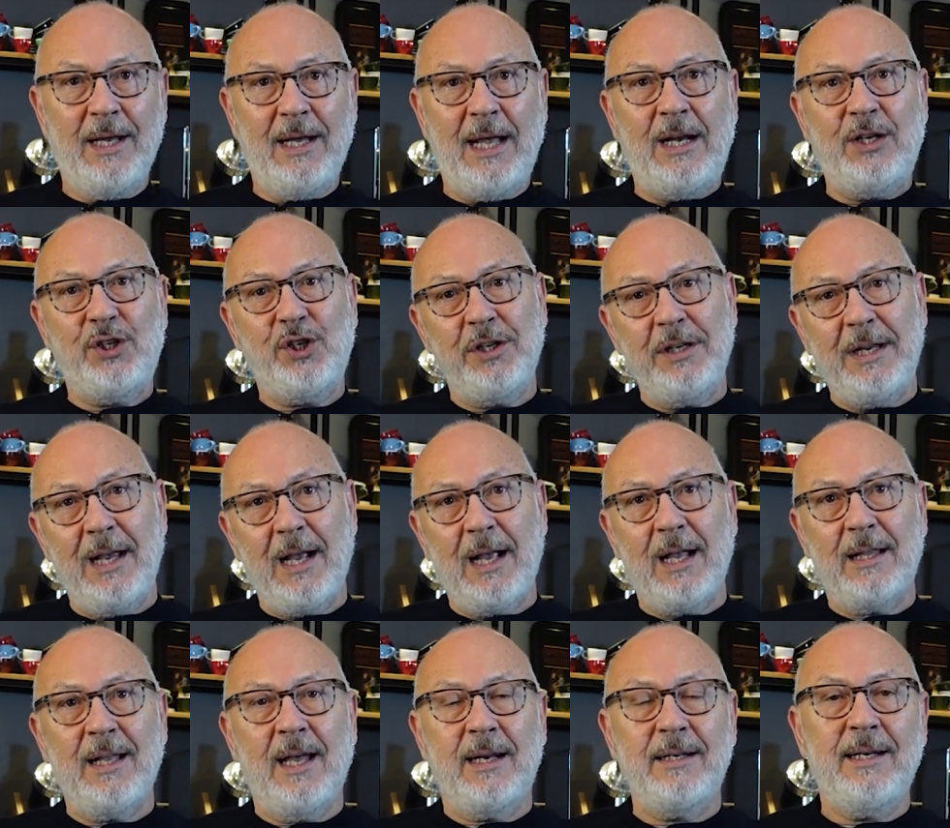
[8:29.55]
Yani şimdiye
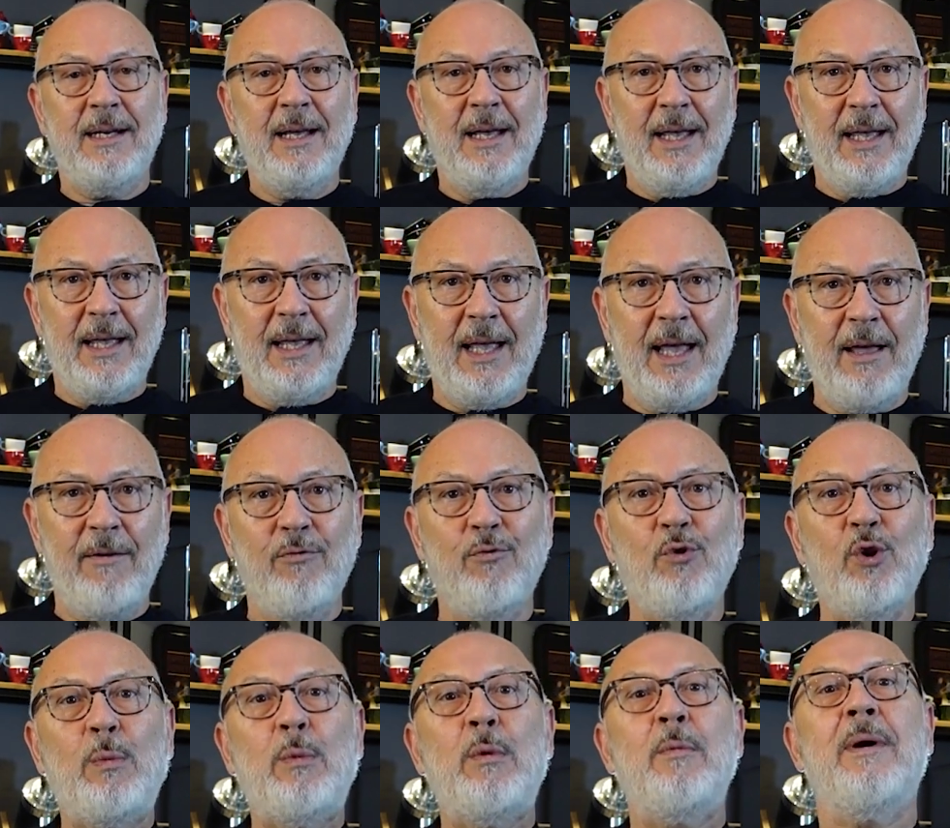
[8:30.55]
kadar ev
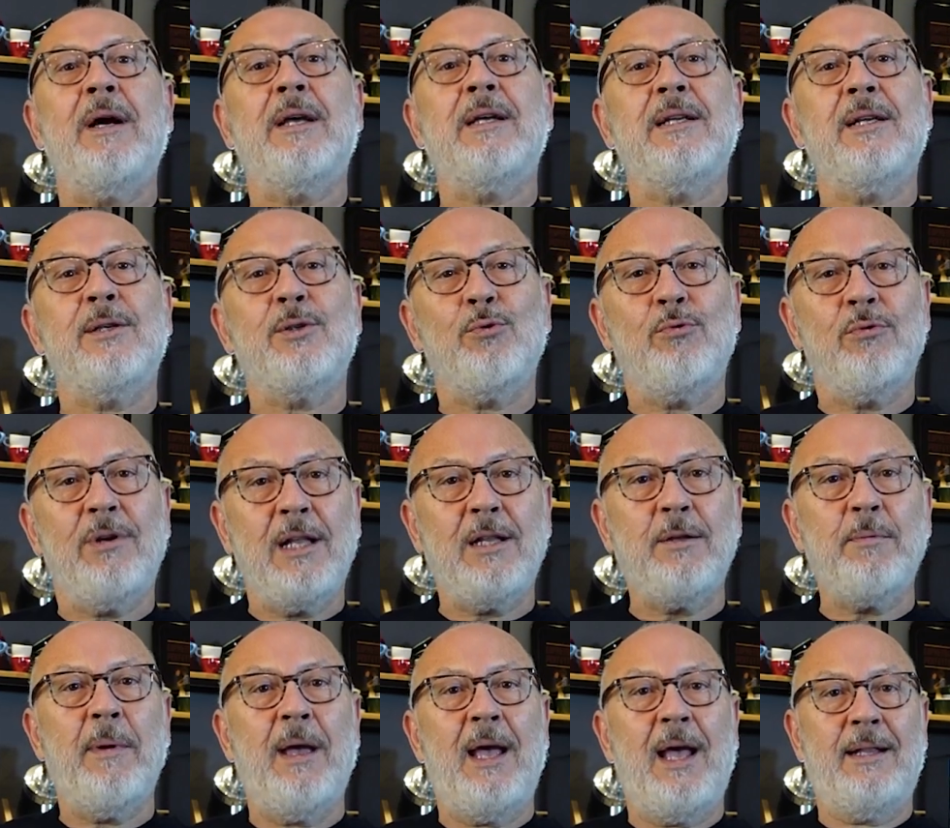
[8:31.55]
grubu makinesi
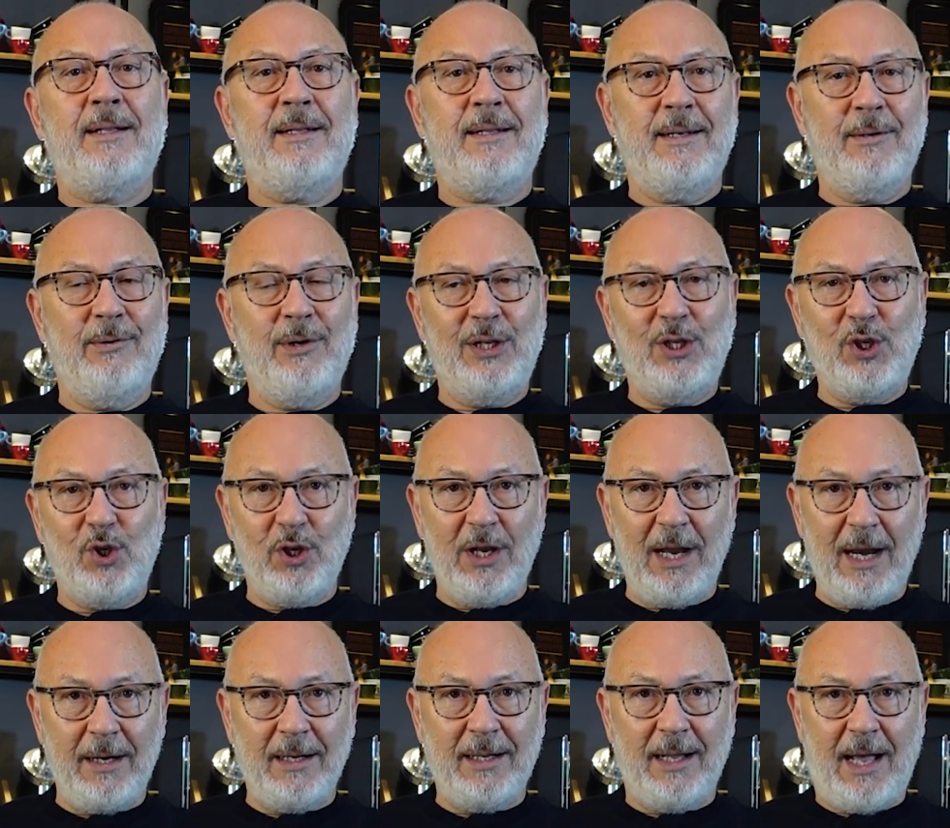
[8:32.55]
üretmeyen
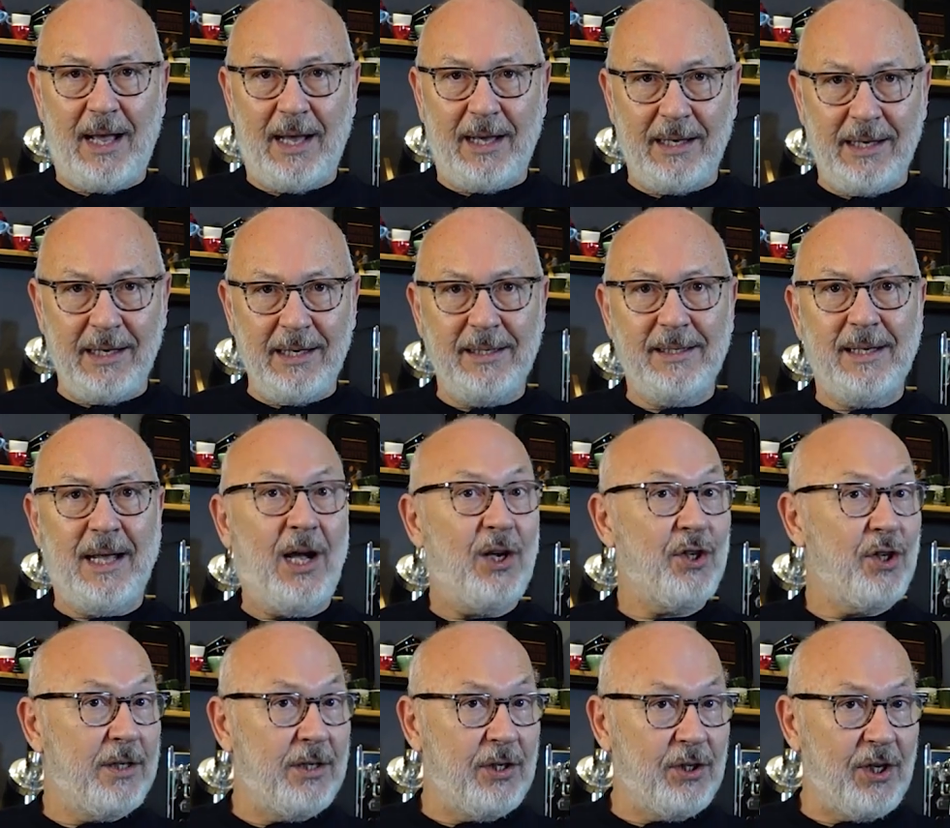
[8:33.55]
üreticiler dahi,
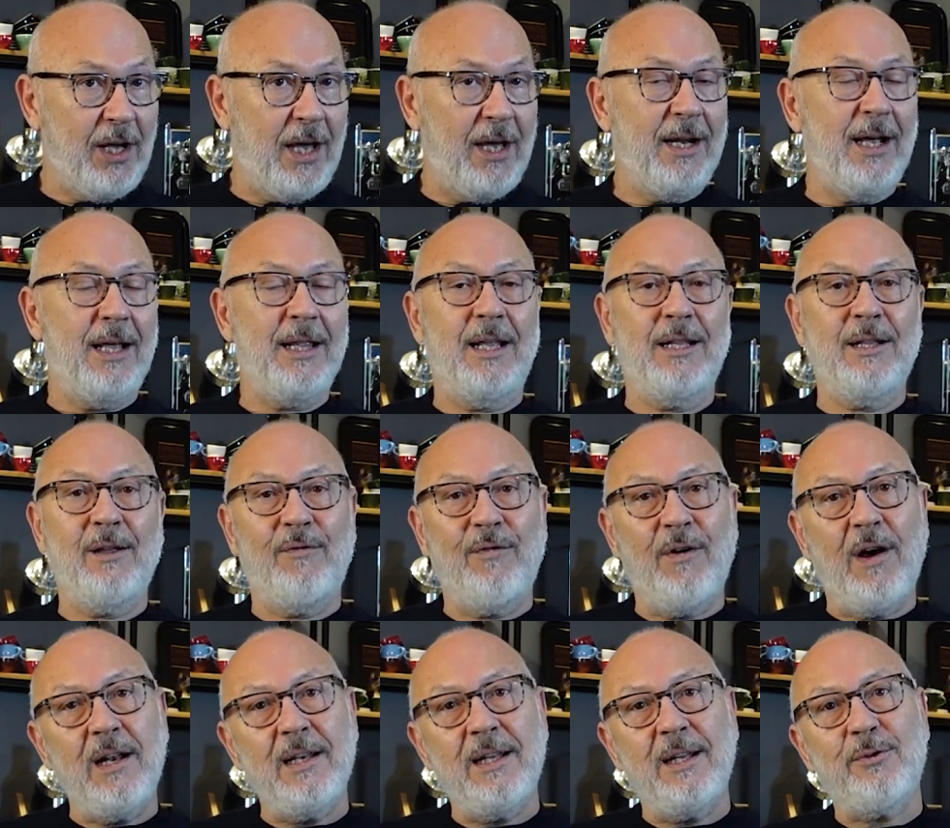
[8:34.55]
sadece ticari alanda
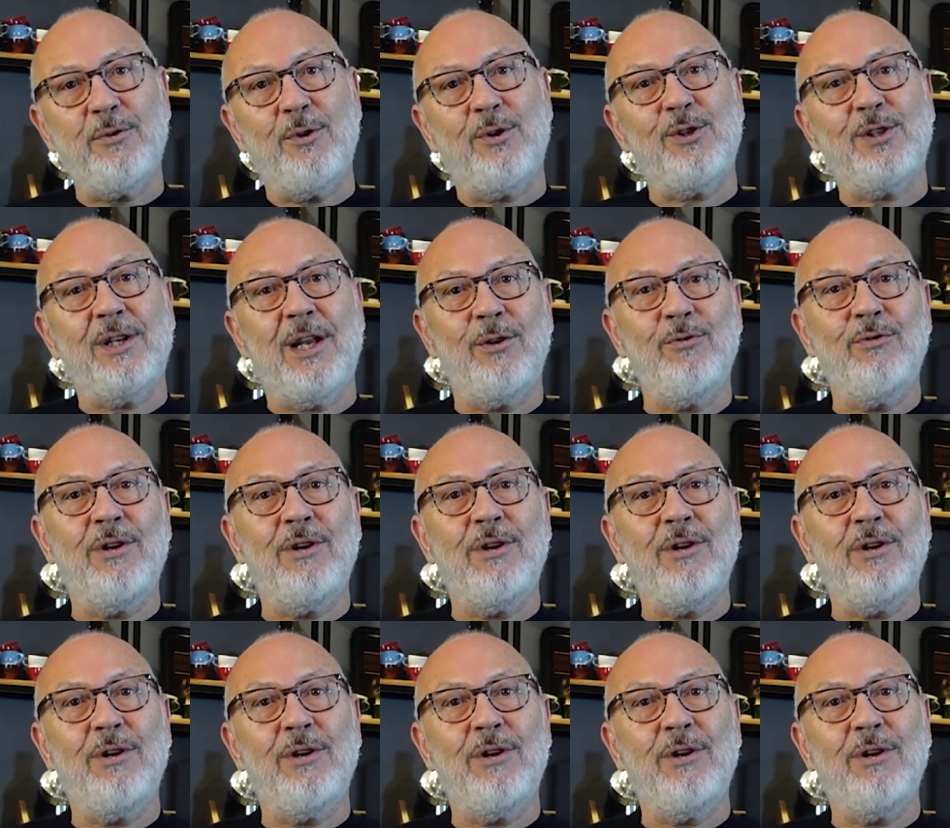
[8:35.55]
faaliyet gösteren